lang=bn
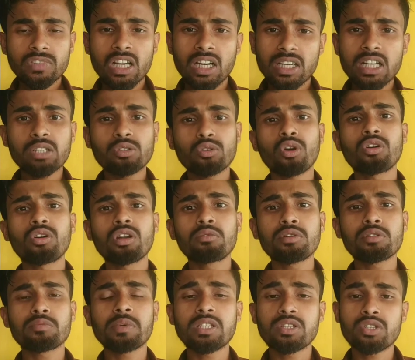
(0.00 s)
ঠিক তখনই
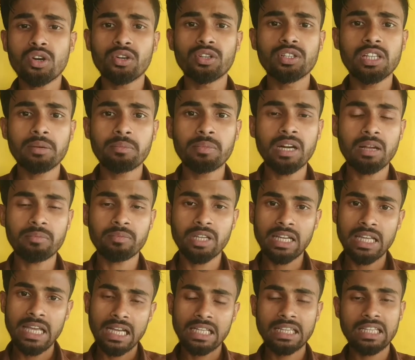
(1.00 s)
বুঝবেন যখন দেখবেন আপনার
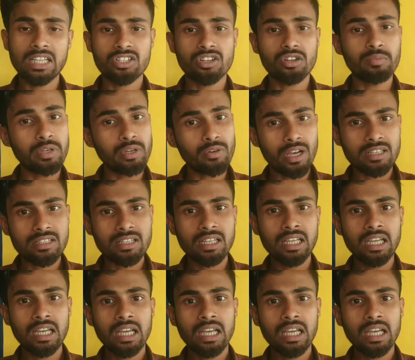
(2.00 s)
এক দেড়শো ভিউ আছে